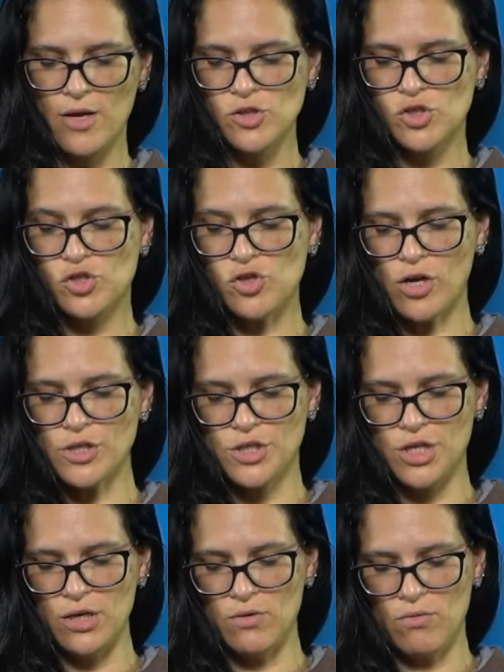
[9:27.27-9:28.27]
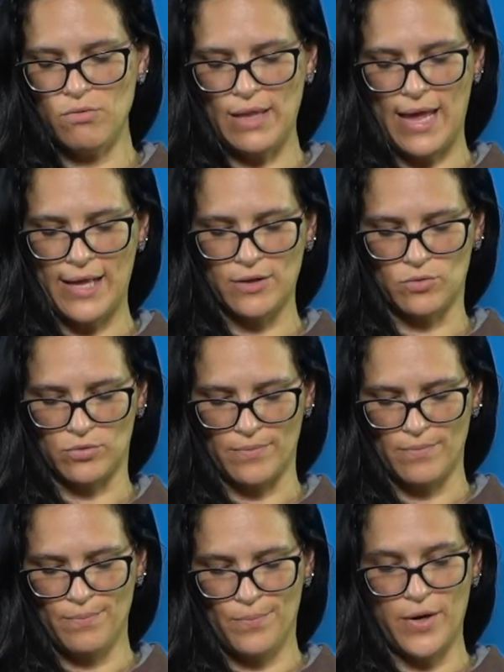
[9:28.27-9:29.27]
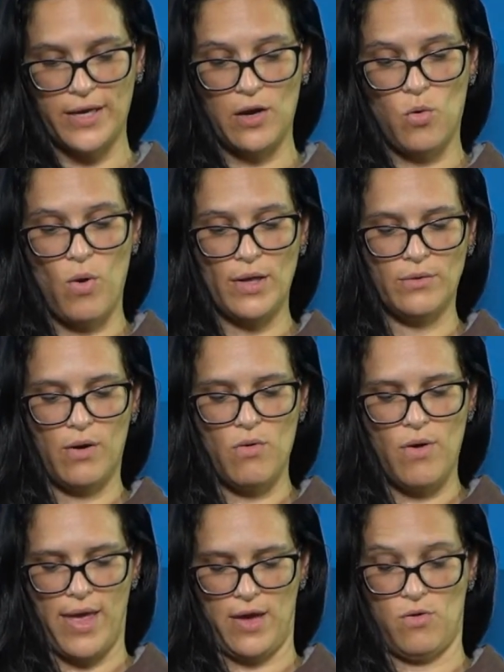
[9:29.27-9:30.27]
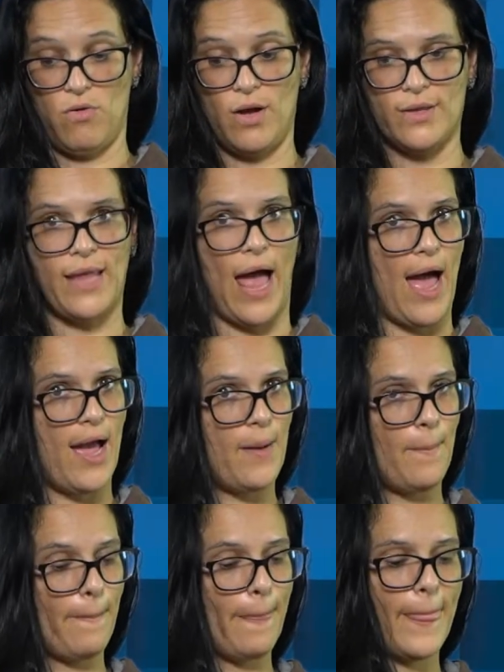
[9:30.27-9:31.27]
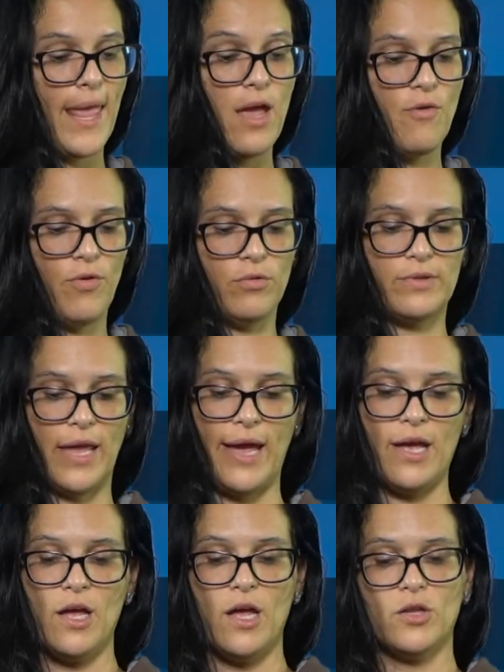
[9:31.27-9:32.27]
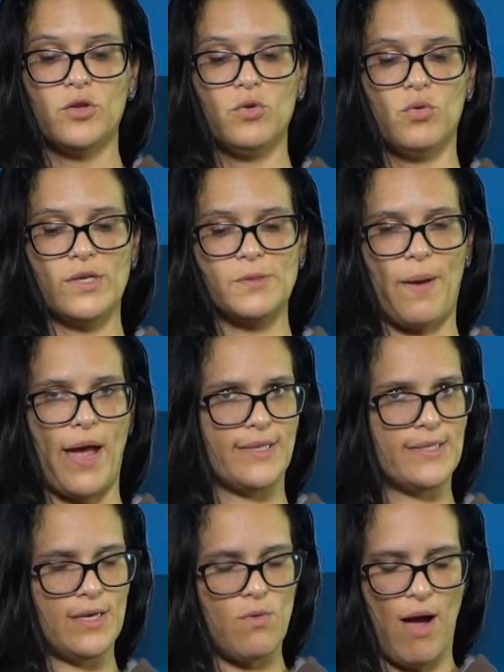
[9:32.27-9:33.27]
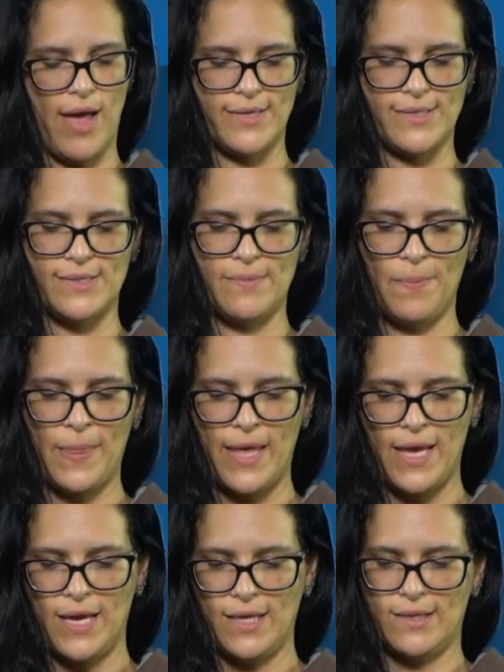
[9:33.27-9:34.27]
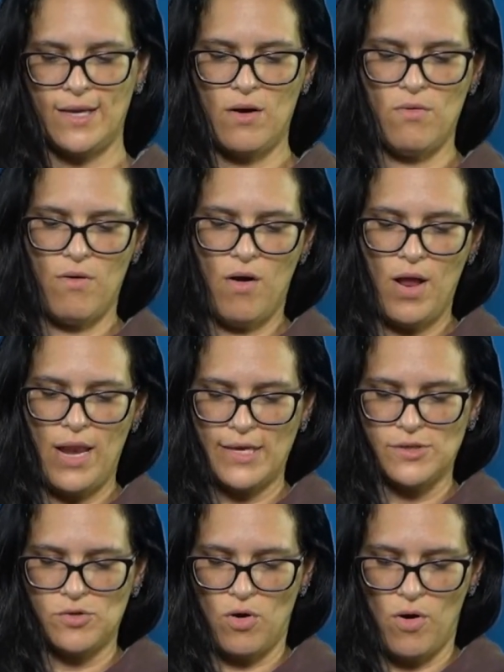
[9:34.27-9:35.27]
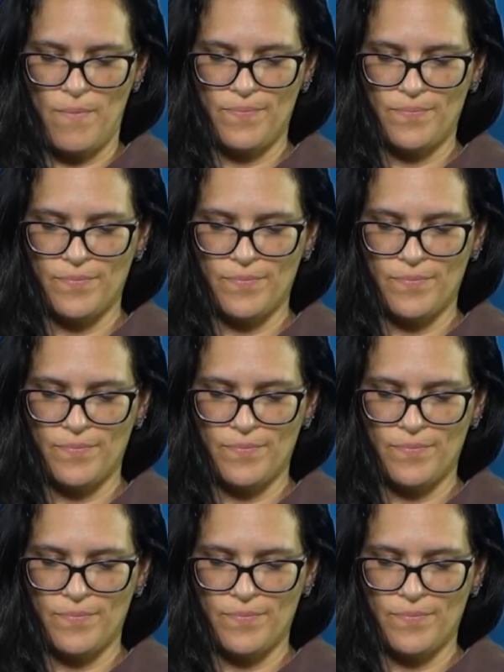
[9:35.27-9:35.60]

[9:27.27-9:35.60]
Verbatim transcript: só de um lado, porque quando eu recortar, eu vou ter duas partes iguais. Então, olha só.